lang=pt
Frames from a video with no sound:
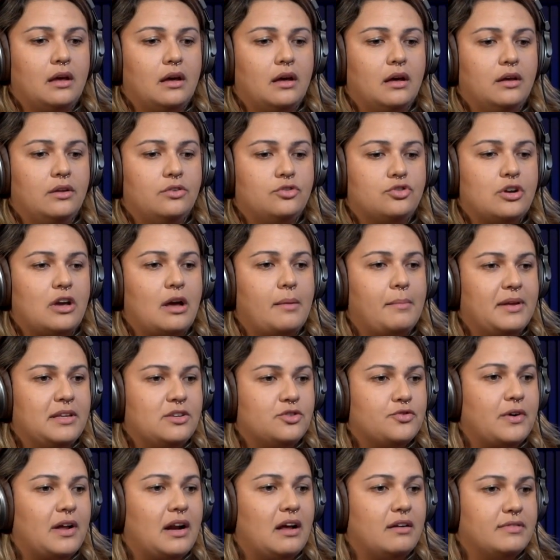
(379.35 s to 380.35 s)
Antigamente
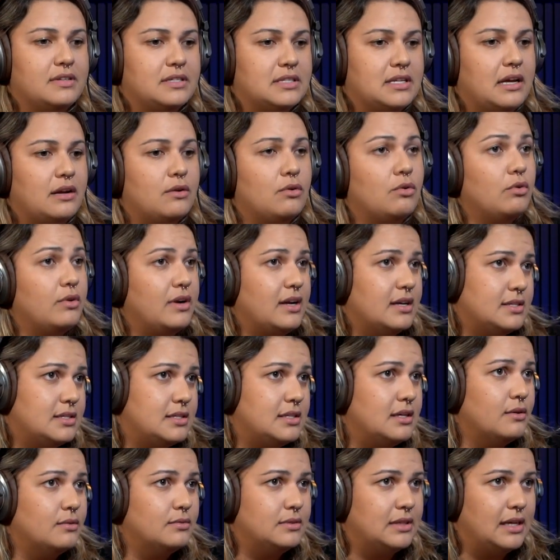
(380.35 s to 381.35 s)
falava-se que era o
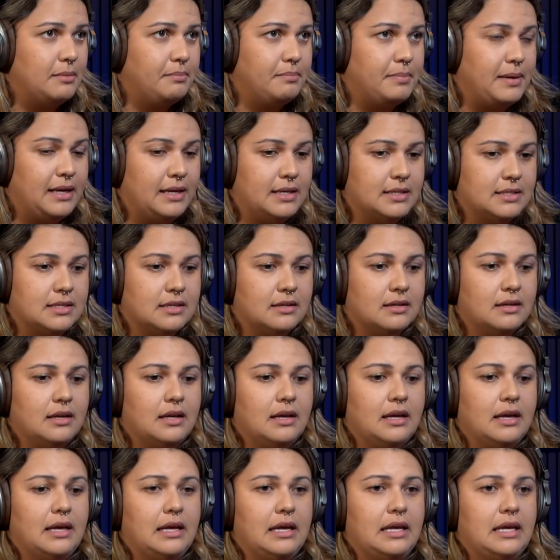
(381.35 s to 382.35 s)
coração da empresa.
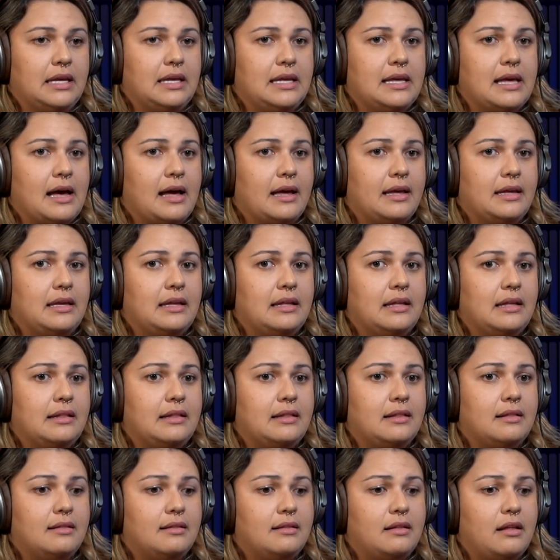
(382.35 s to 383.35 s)
E aí
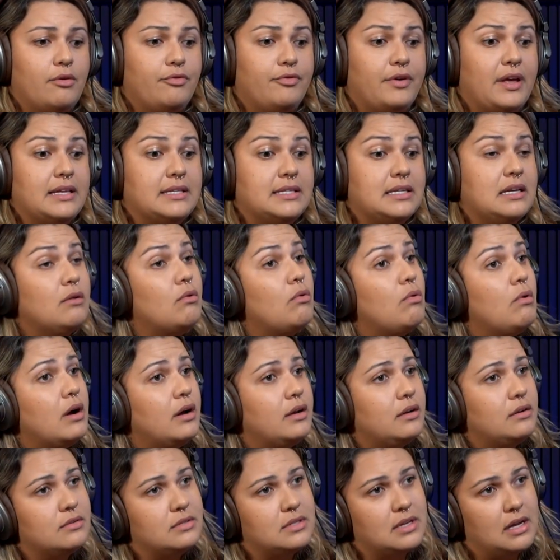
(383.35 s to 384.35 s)
eu fiquei cinco
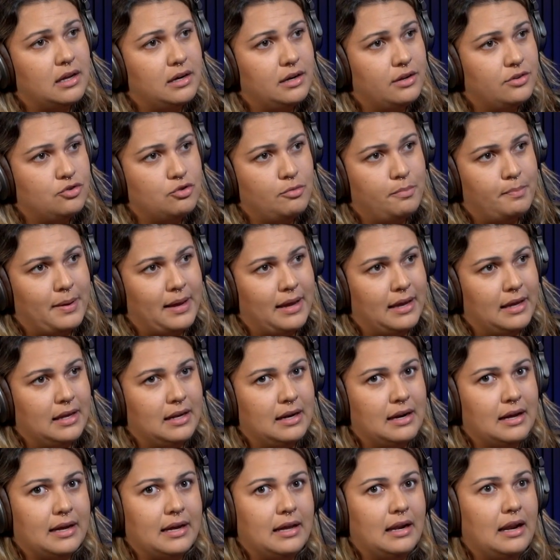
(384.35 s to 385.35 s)
anos na área de OPEC.
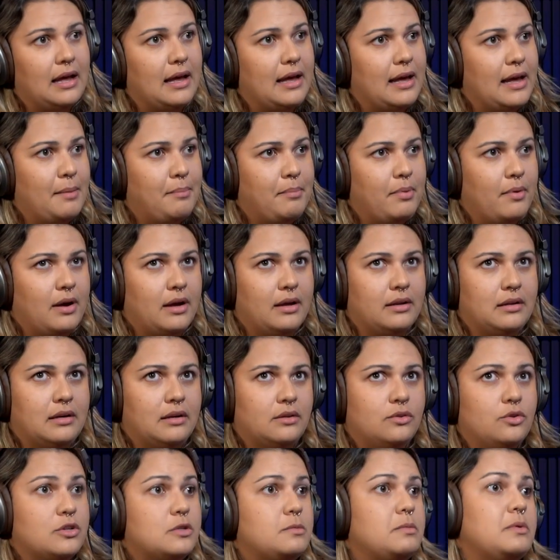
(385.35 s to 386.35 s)
Naquela época, era
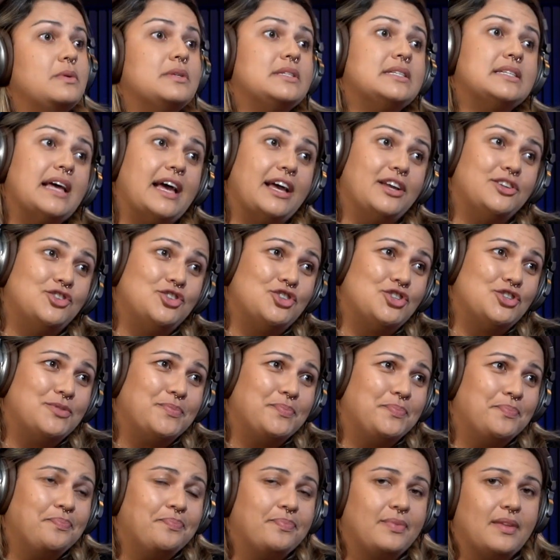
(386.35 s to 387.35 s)
2007.
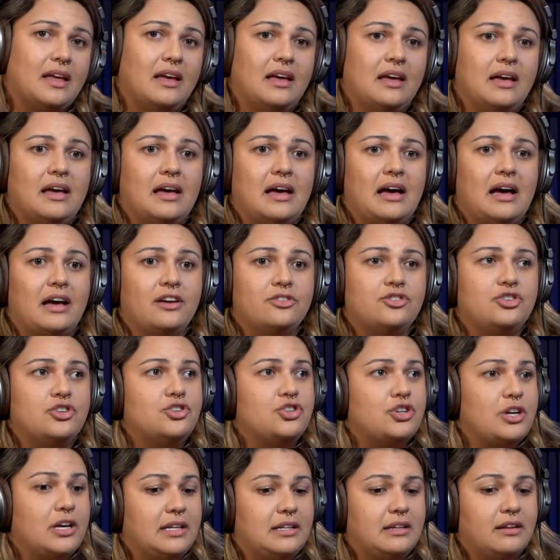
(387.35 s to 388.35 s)
A gente
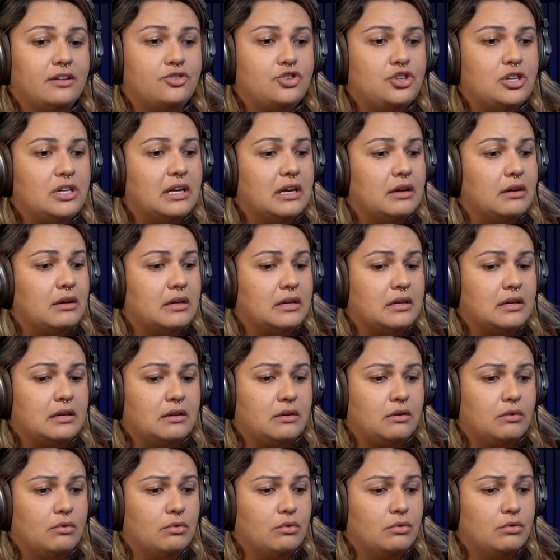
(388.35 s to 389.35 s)
ainda tinha
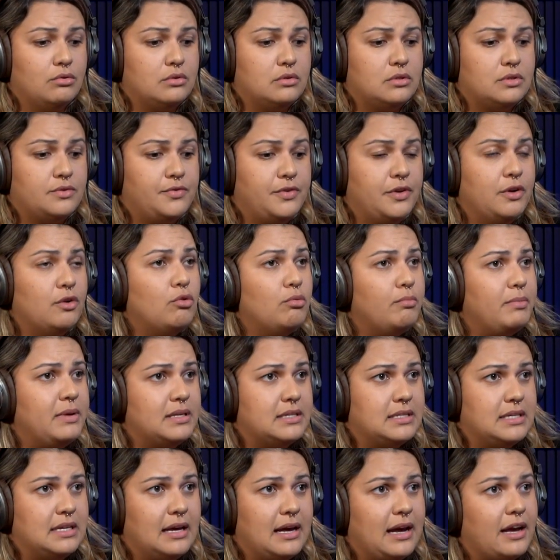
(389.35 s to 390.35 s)
os filmes
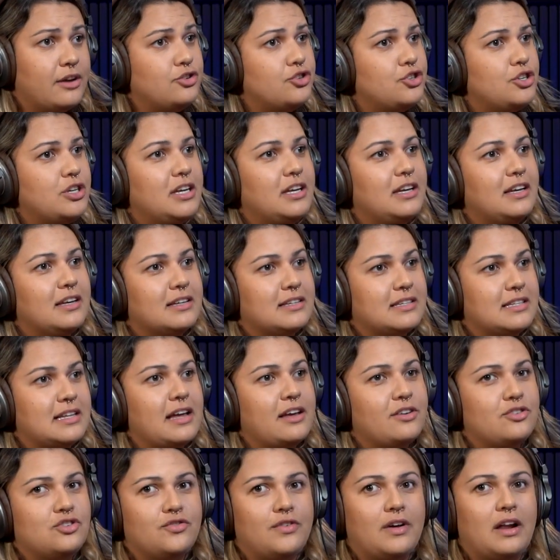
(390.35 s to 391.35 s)
em caixinhas, né? A
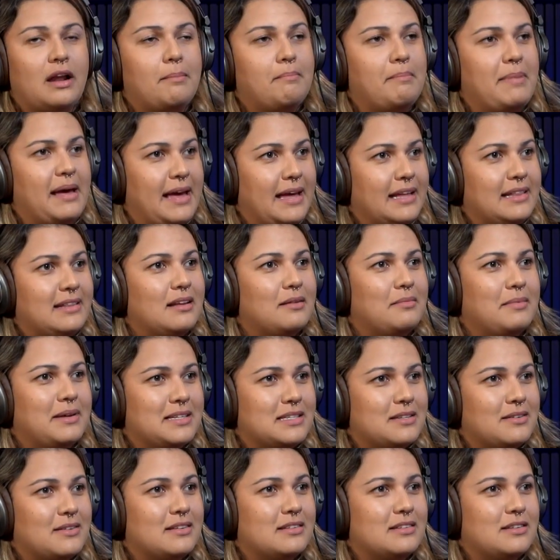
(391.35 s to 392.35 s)
gente fala beta, mas
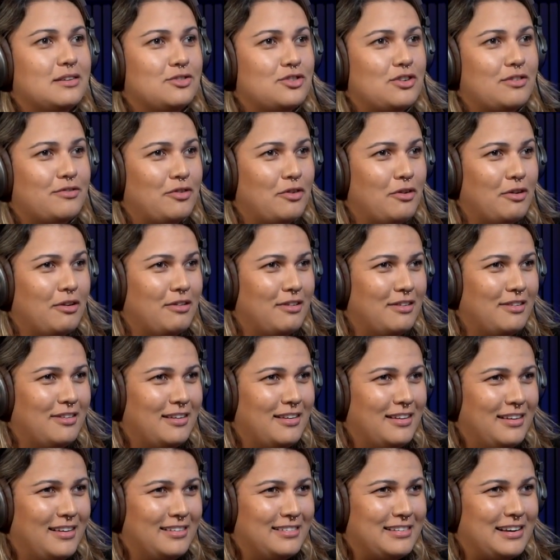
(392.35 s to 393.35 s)
são as, eu já vou
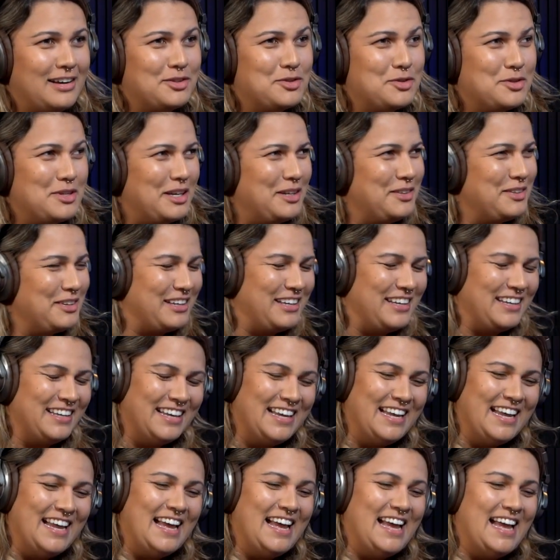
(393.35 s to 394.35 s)
traduzindo aqui.
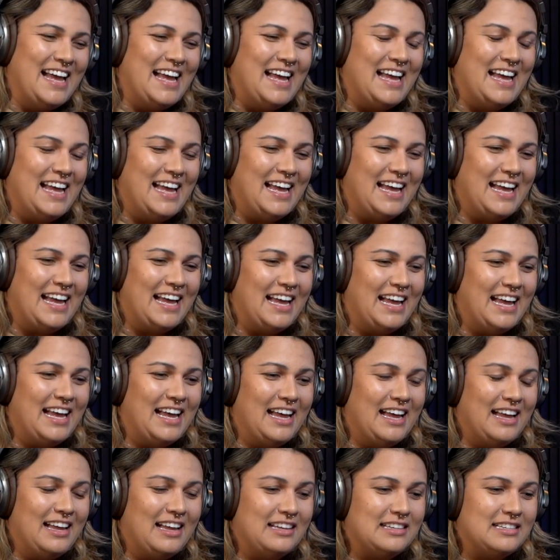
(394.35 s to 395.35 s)
Ótimo.
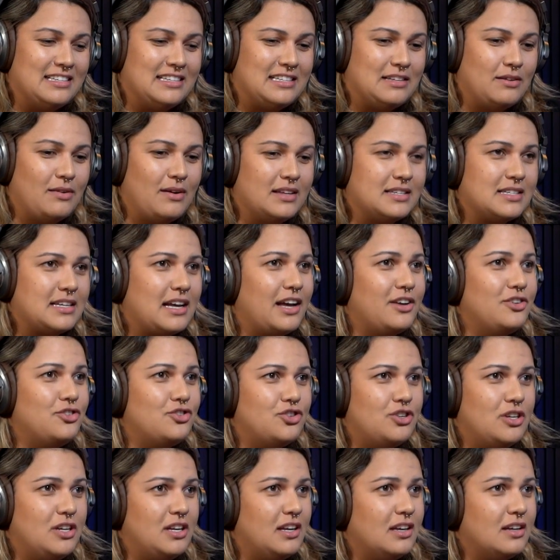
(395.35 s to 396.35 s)
É, são as
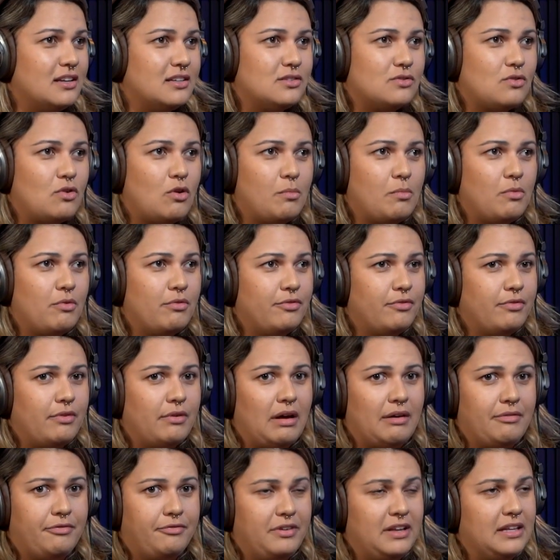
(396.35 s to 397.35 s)
caixinhas como a
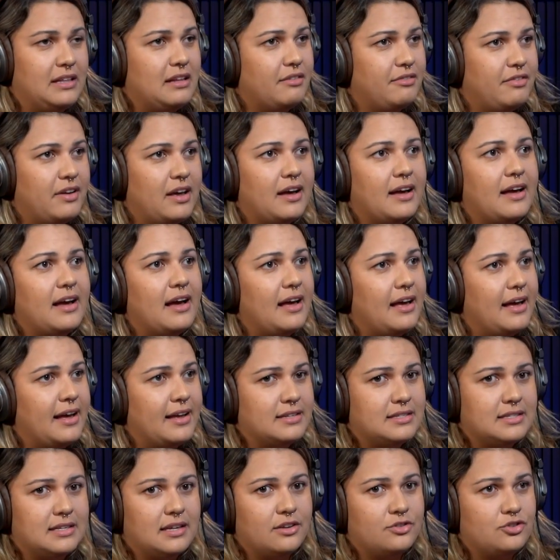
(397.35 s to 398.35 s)
fita
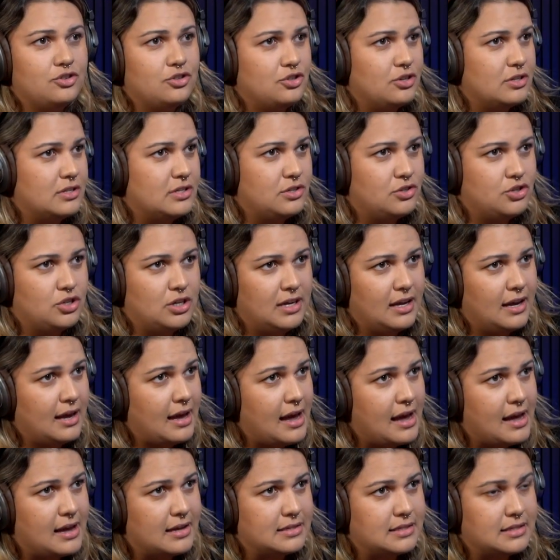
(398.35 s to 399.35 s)
VHS que a gente assistia em
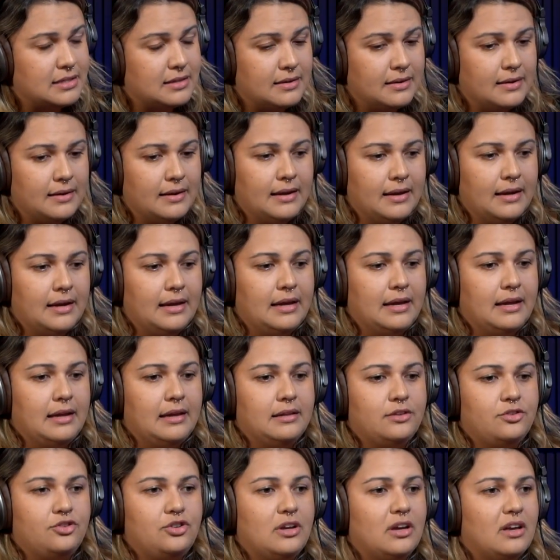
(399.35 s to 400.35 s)
casa.
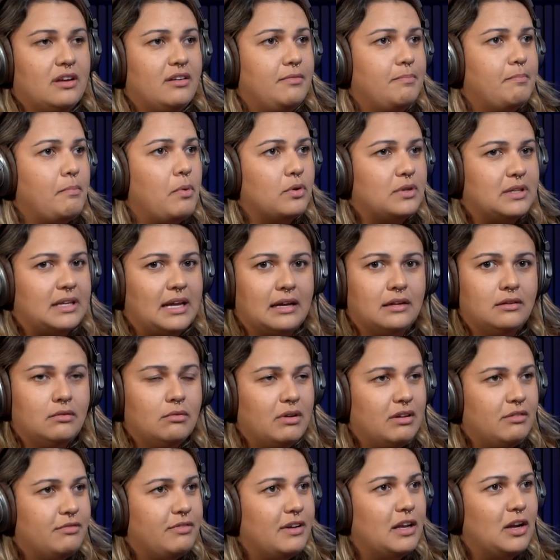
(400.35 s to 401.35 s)
Tinha que botar num
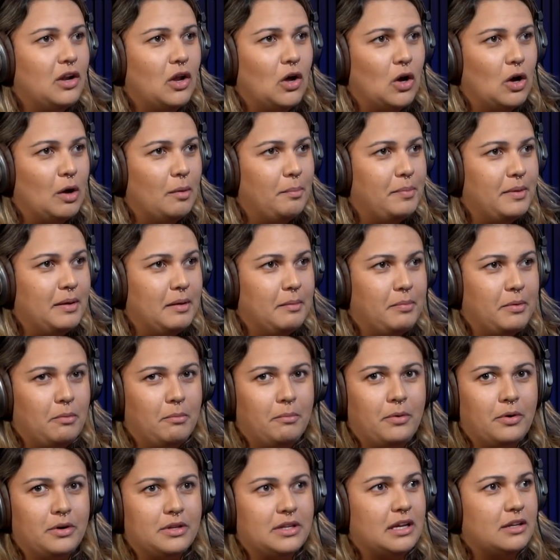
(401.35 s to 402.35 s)
envelope para um
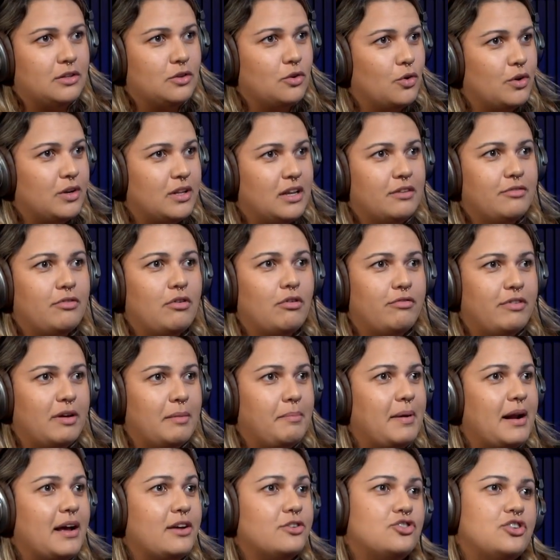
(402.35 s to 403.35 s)
portador devolver
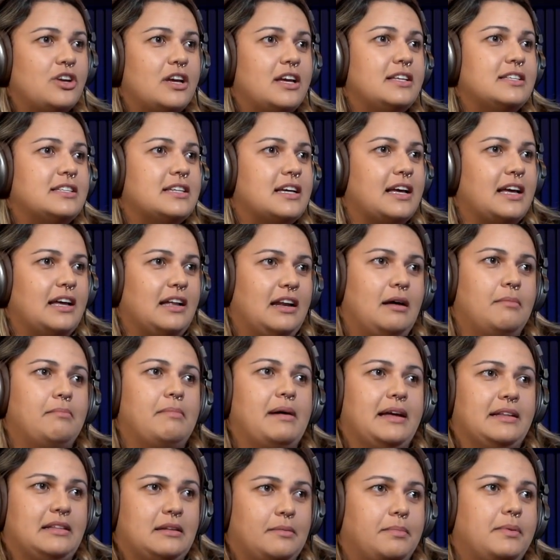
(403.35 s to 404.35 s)
para a agência aquela
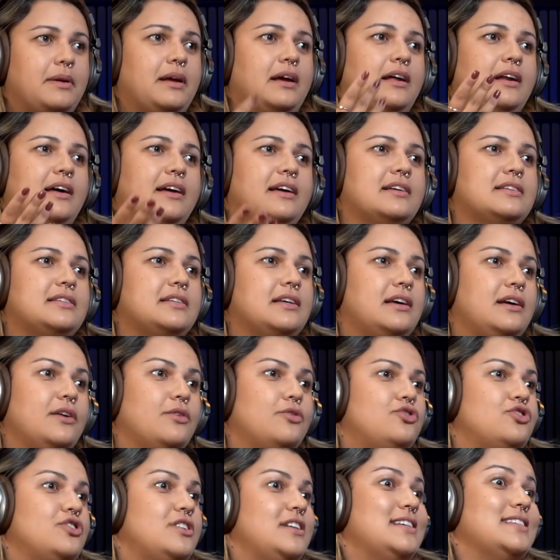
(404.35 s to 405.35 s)
beta, porque ela ia ser
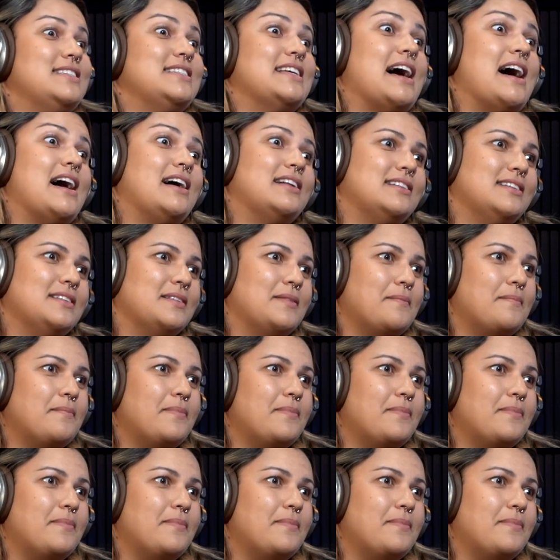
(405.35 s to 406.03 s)
reutilizada.